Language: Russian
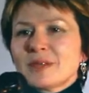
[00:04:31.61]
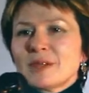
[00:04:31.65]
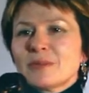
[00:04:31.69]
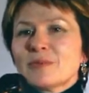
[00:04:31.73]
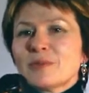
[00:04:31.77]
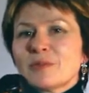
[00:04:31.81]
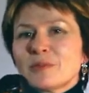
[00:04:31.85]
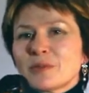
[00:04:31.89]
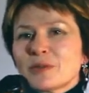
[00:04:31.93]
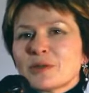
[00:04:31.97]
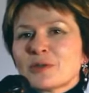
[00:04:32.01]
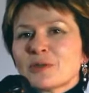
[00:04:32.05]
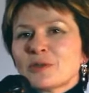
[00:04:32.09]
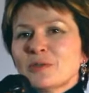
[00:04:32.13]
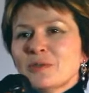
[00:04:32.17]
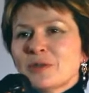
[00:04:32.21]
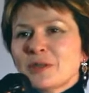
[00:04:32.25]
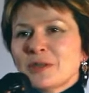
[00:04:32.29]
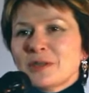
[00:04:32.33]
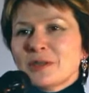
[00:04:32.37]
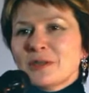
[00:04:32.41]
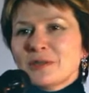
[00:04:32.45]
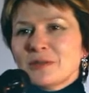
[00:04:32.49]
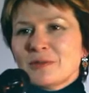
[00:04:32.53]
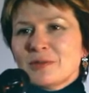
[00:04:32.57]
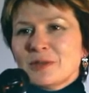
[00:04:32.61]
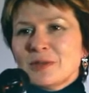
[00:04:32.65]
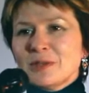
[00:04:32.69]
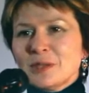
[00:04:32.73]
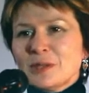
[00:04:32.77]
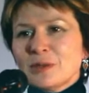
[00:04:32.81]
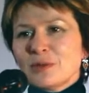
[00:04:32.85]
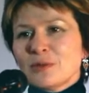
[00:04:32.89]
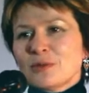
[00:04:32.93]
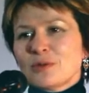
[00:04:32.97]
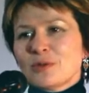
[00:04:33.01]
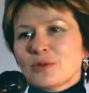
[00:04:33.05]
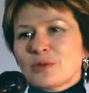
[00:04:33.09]
того прошу меня
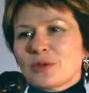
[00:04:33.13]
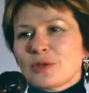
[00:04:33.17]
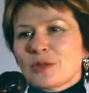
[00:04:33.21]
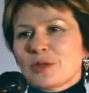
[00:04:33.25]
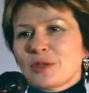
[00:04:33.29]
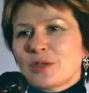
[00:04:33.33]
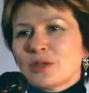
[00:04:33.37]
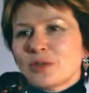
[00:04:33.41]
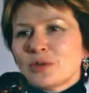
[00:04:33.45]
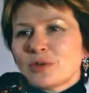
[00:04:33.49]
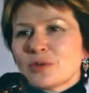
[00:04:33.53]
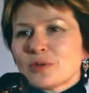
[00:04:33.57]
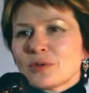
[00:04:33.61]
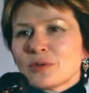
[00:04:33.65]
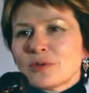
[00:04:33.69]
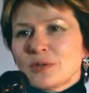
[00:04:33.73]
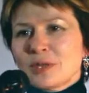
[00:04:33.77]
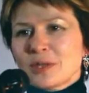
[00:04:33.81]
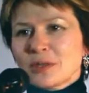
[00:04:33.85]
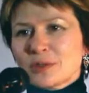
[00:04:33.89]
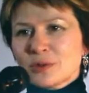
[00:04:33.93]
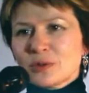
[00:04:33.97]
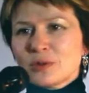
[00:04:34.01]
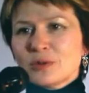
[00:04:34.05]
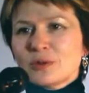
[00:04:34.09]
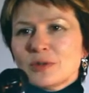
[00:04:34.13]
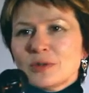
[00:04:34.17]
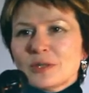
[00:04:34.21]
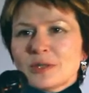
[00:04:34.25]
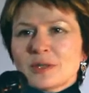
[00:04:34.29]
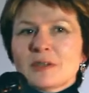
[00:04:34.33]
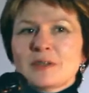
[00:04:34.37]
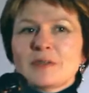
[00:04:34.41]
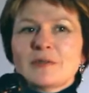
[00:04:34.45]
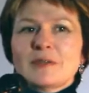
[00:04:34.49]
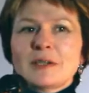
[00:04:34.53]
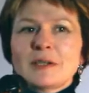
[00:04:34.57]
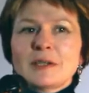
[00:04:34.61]
извинить, но все-таки начну с выносного
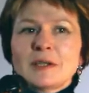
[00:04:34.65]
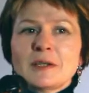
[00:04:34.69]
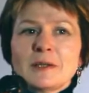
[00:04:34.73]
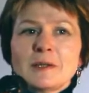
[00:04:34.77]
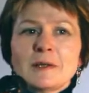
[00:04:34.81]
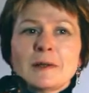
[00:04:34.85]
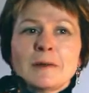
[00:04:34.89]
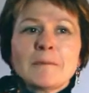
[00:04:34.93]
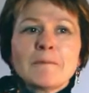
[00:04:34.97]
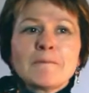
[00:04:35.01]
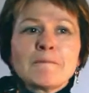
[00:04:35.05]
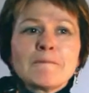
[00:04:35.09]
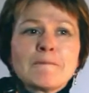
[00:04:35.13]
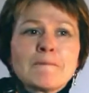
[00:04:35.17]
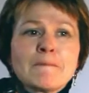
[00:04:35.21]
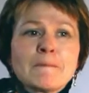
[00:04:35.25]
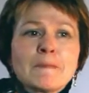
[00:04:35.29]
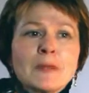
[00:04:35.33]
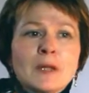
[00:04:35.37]
стихотворения.